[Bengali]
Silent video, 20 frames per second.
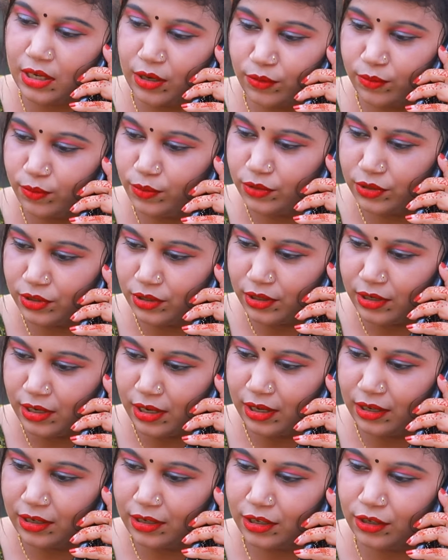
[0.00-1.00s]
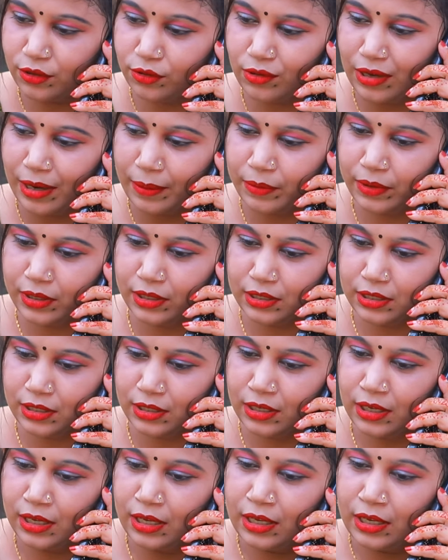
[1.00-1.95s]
যাক বোঝেন না কিন্তু আমরা যে